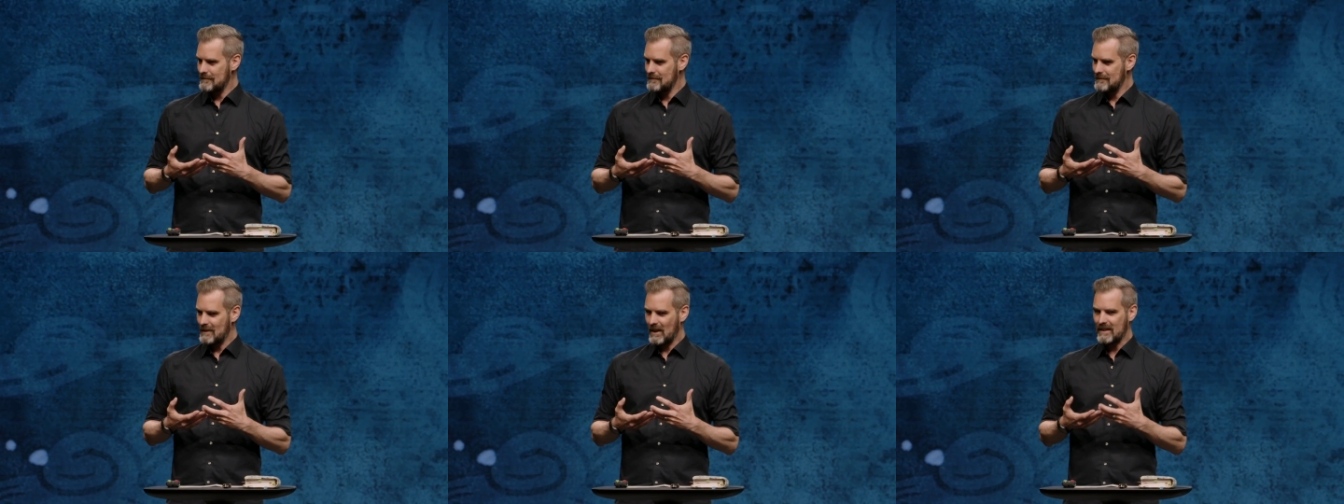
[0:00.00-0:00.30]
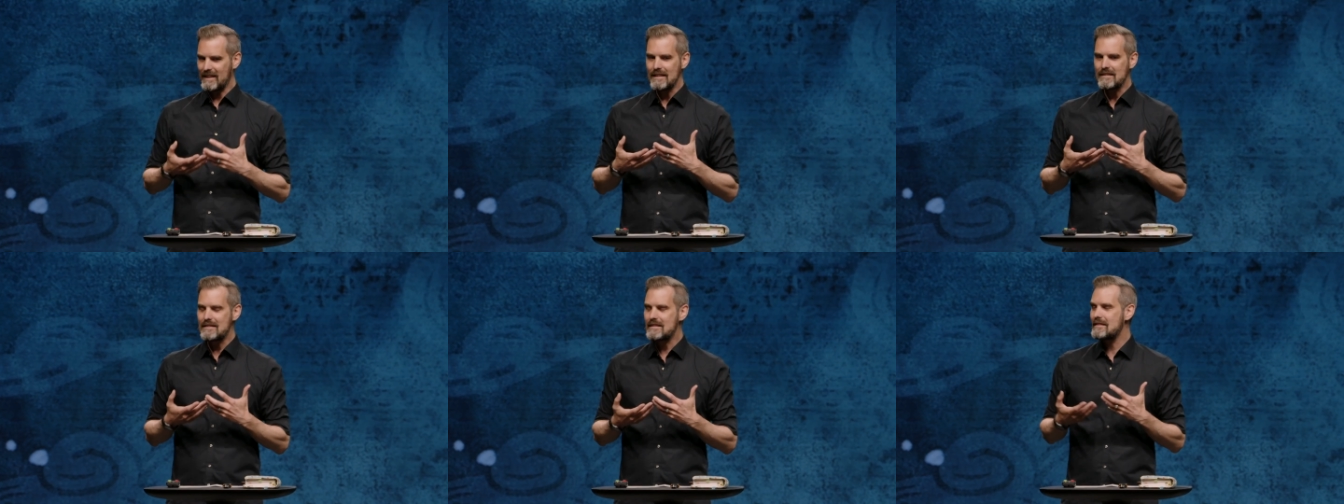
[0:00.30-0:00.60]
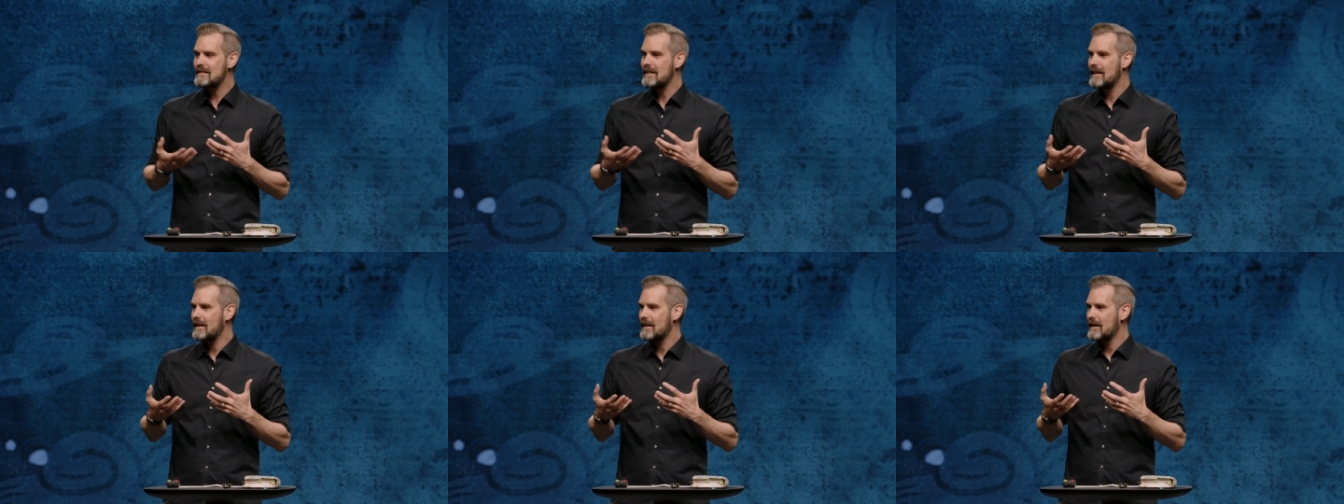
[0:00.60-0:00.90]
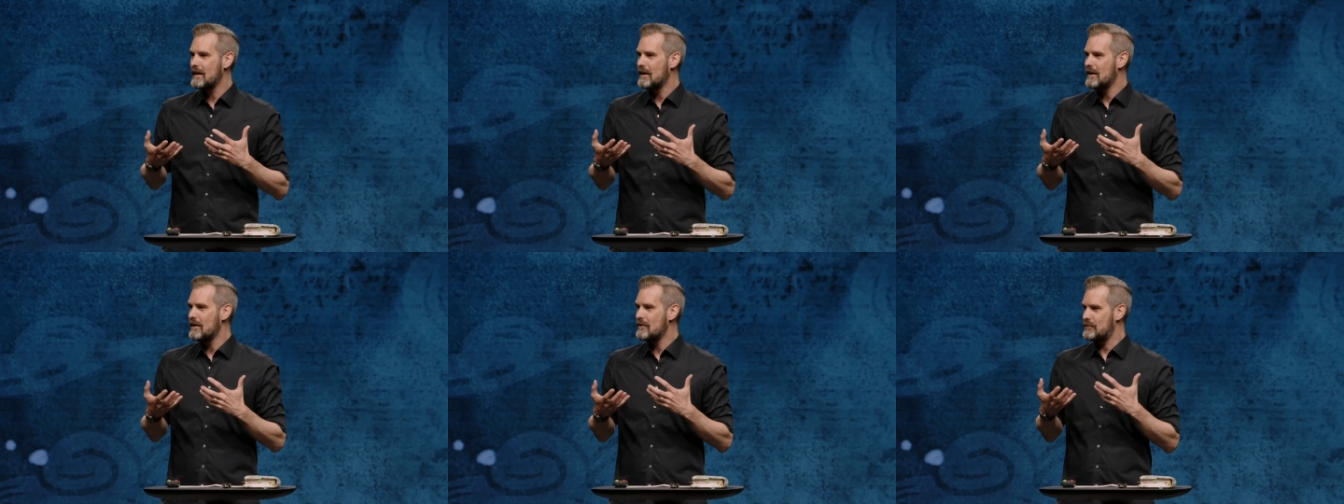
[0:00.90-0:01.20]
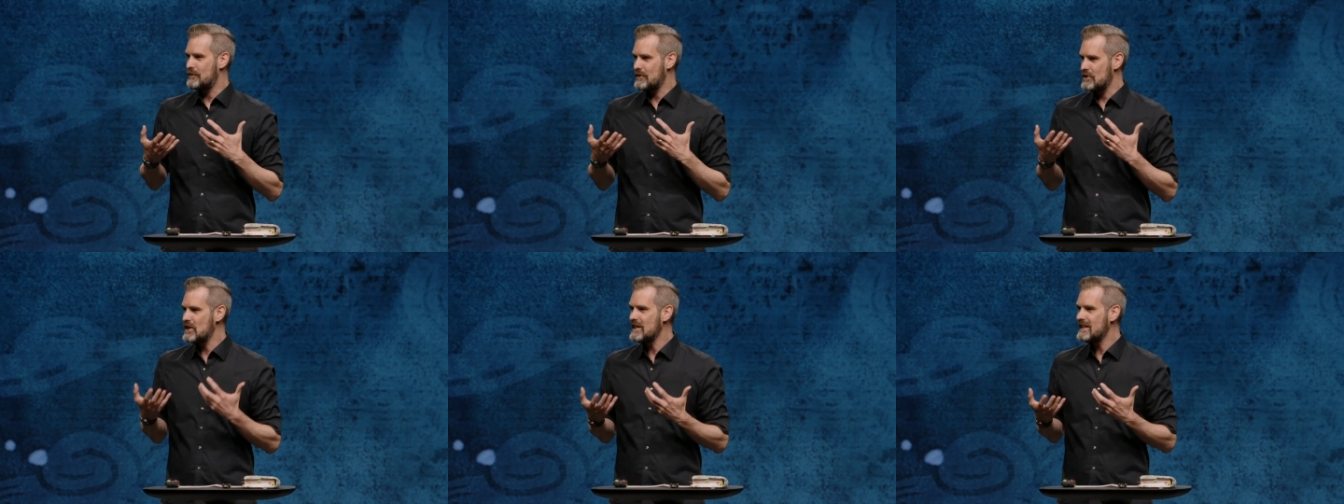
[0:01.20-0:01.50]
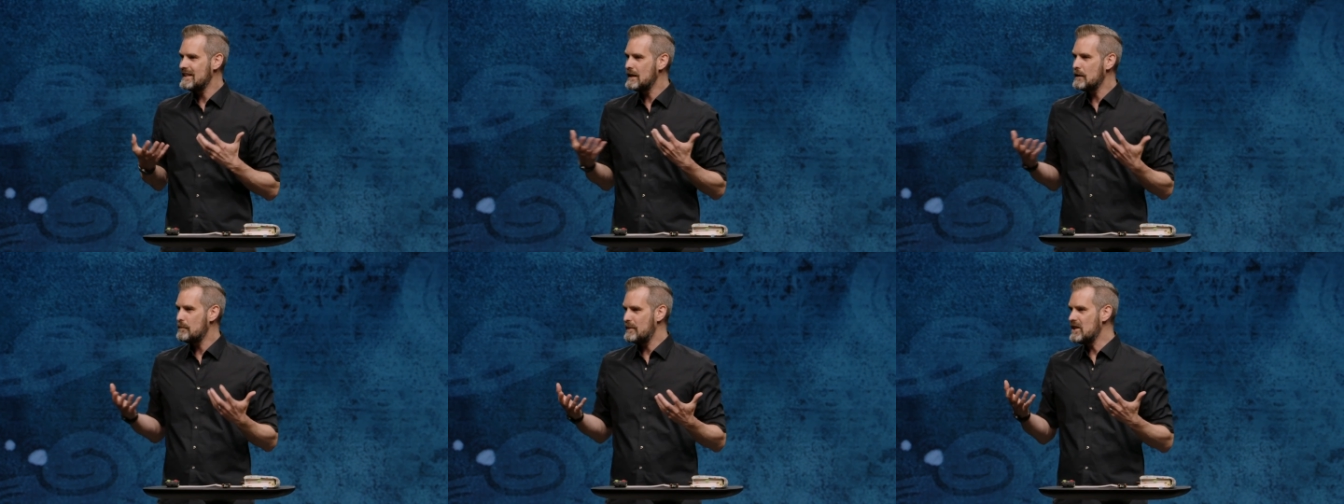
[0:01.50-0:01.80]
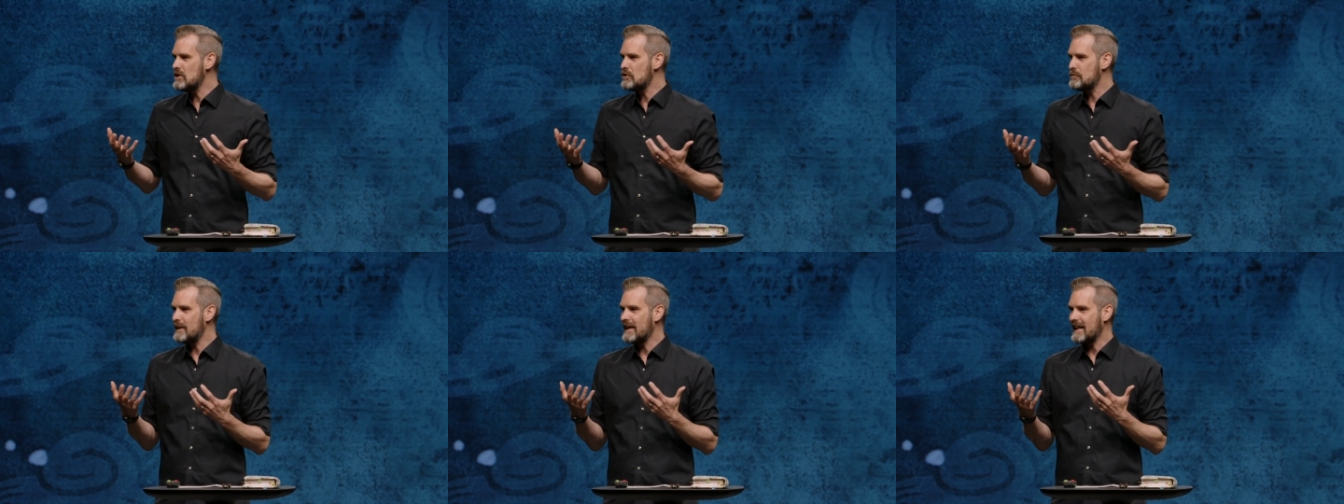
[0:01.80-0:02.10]
Da gibt es verschiedene
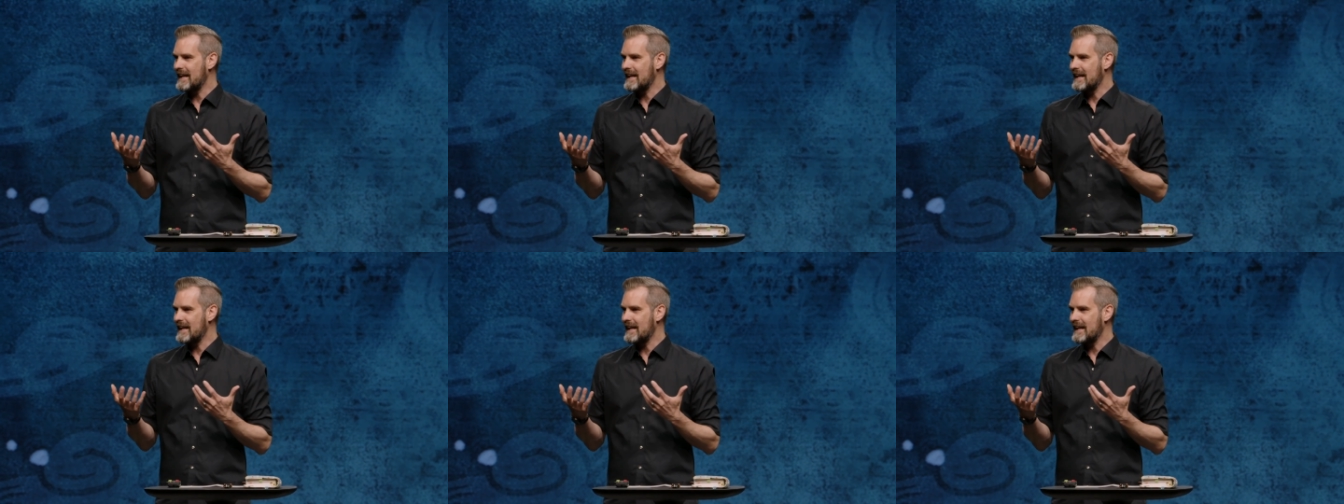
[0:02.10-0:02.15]
Beispiele.